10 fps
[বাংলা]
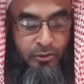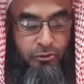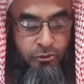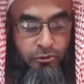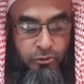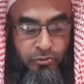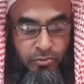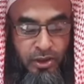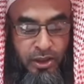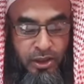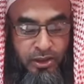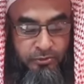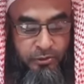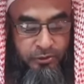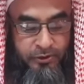দুটো মাঠ
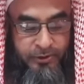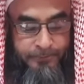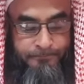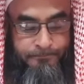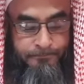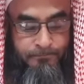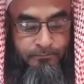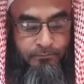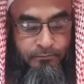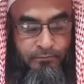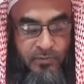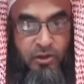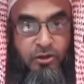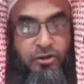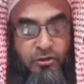ভর্তি
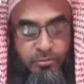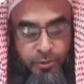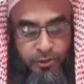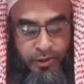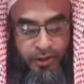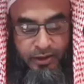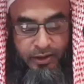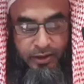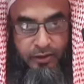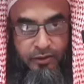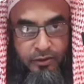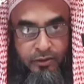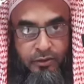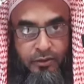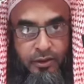ধন সম্পদ থাকে
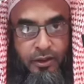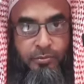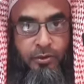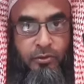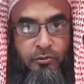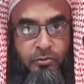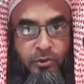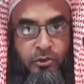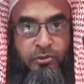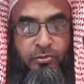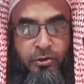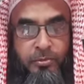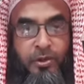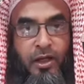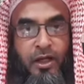তারপরও মন
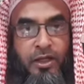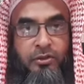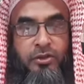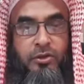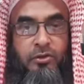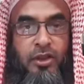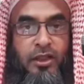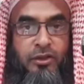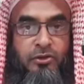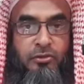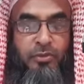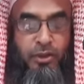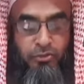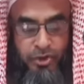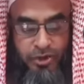ভরবে না এ হচ্ছে অধিকাংশ
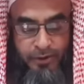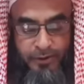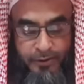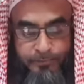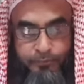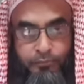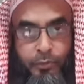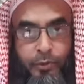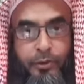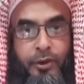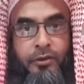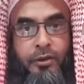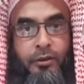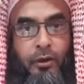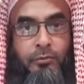মানুষের
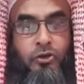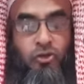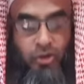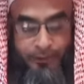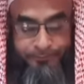প্রকৃতি অবস্থা